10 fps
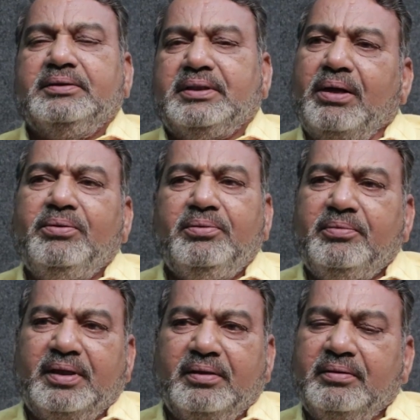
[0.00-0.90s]
చావులు
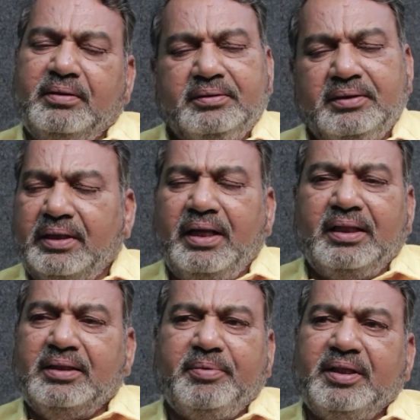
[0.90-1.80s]
మన నేను
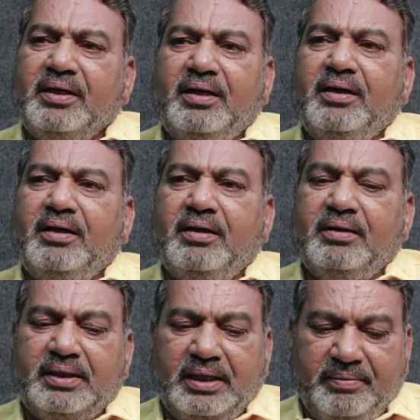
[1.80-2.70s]
అంత పెద్దగా
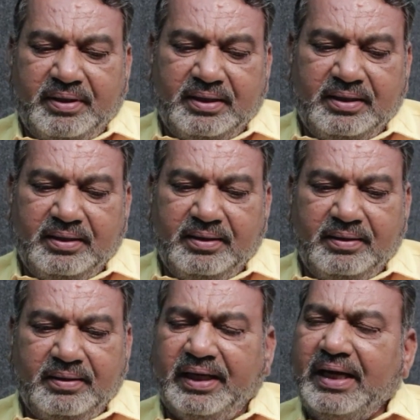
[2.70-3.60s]
దాన్ని ఏమంటారంటే
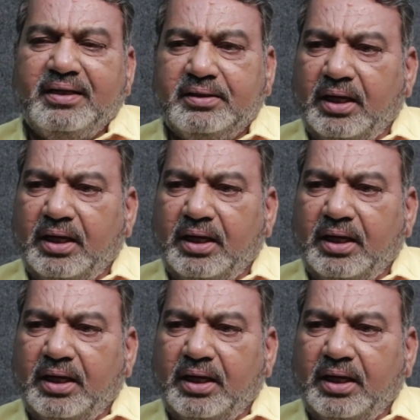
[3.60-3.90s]
రియాక్ట్